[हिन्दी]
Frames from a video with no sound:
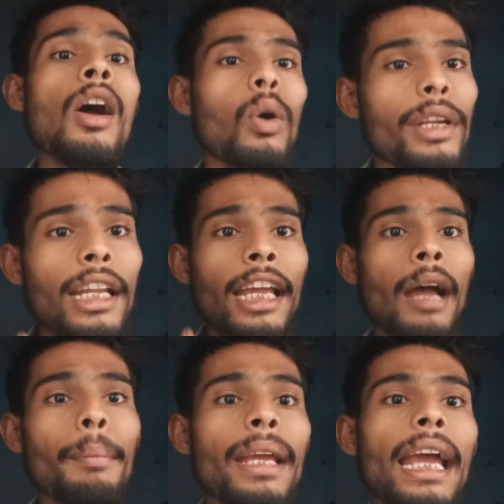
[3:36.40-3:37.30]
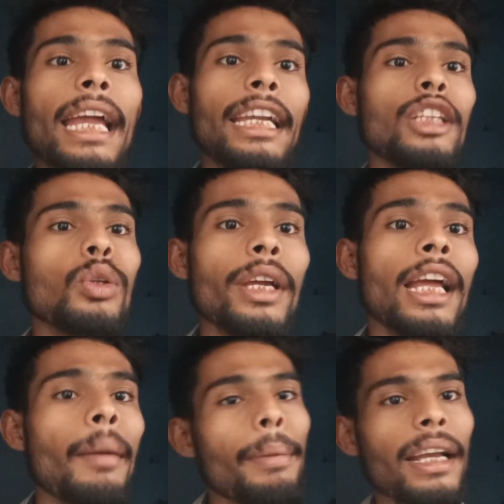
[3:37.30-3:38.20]
और ना यहाँ पे एडी जो है
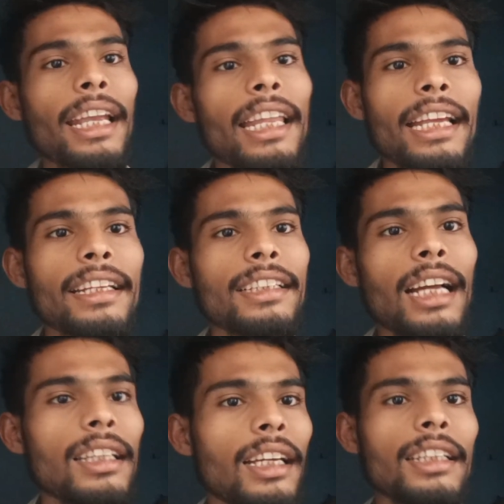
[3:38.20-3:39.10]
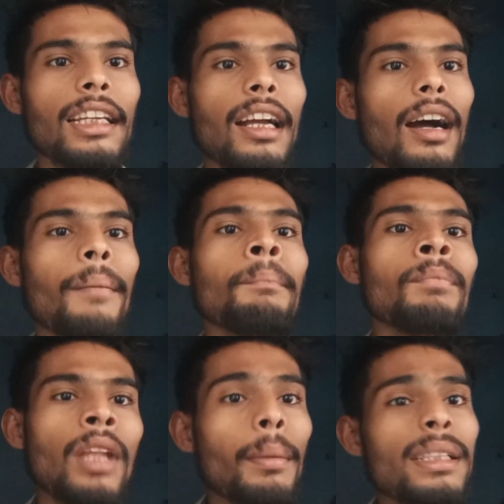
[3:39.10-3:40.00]
यहाँ पे अकेला ही रह जाता हैगा
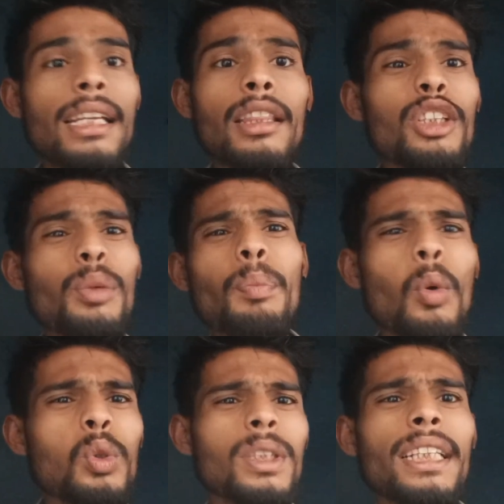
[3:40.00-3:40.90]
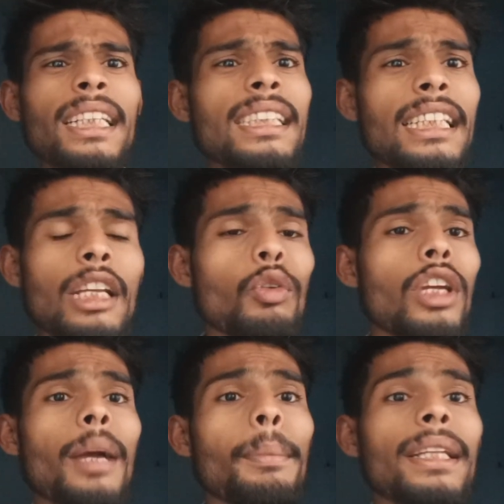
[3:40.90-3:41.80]
अब इसके अंदर जो पोस्ट क्रेड सीन है वो
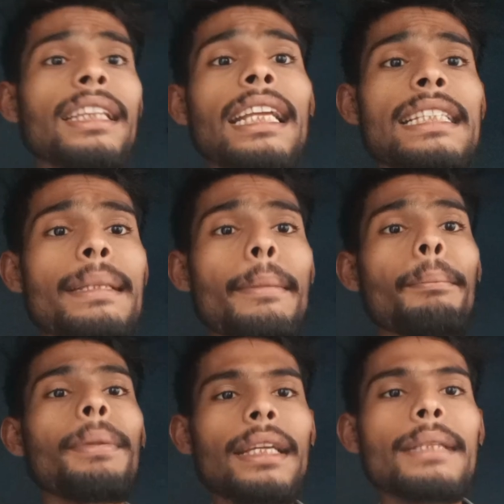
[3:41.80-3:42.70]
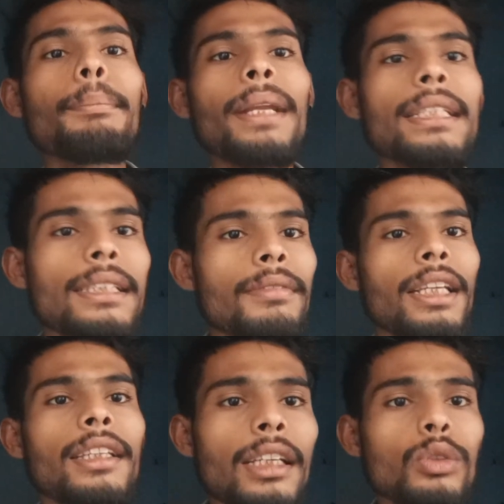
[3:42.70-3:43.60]
यहाँ पे इतने इंप्रेसिव
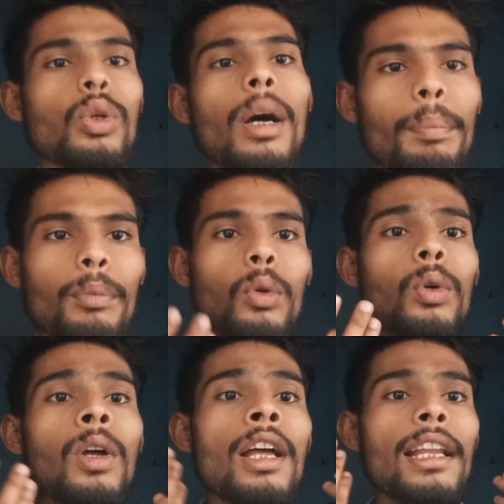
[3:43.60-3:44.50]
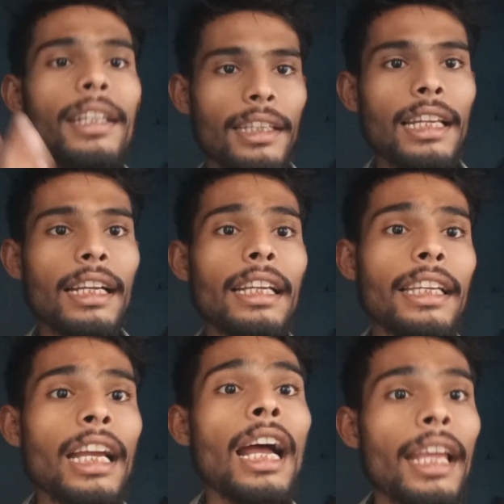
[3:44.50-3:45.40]
नहीं है जो आपको लगे
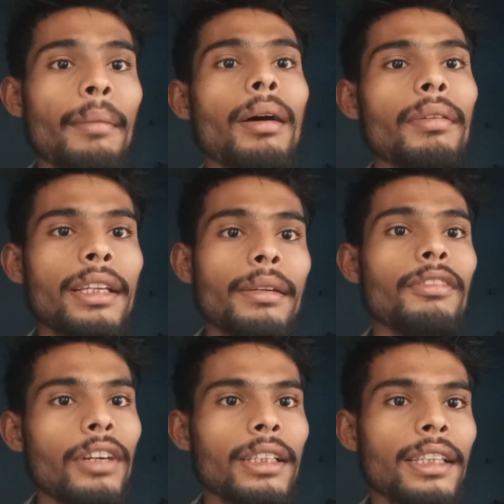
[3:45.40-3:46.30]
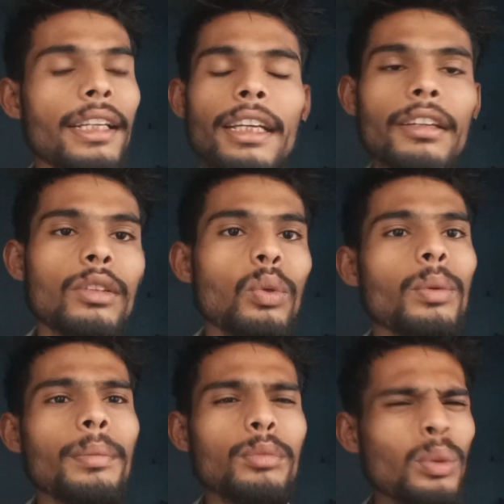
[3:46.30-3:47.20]
कि हाँ यार बाबा ये वर्थ है तो
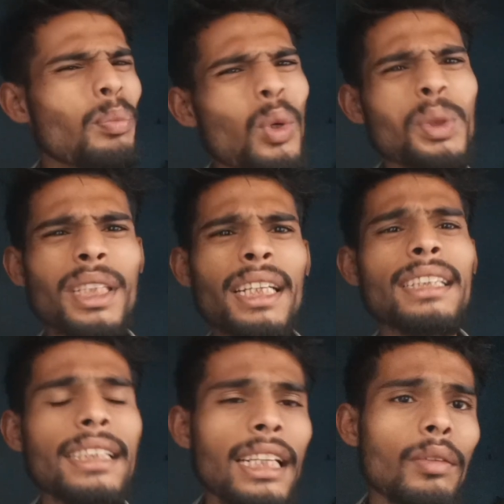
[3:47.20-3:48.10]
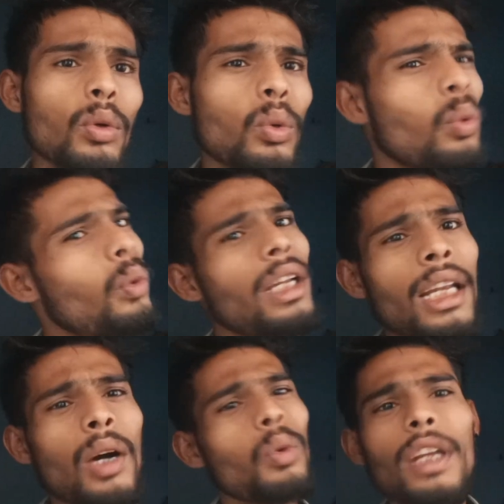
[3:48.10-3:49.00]
जो पोस्ट क्रेड सीन है वो होना
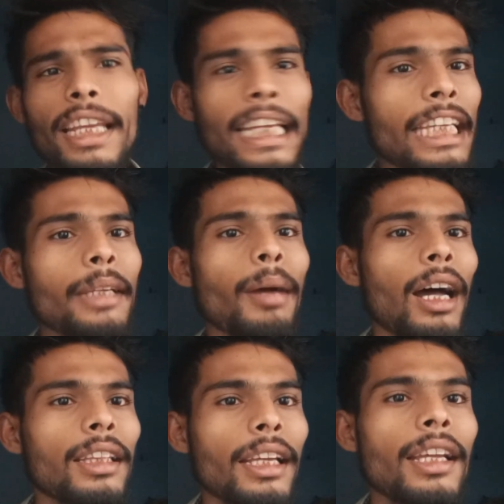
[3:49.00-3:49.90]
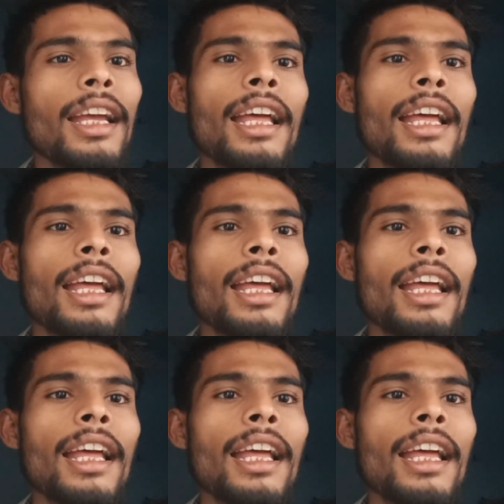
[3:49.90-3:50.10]
ना होना एक ही बात है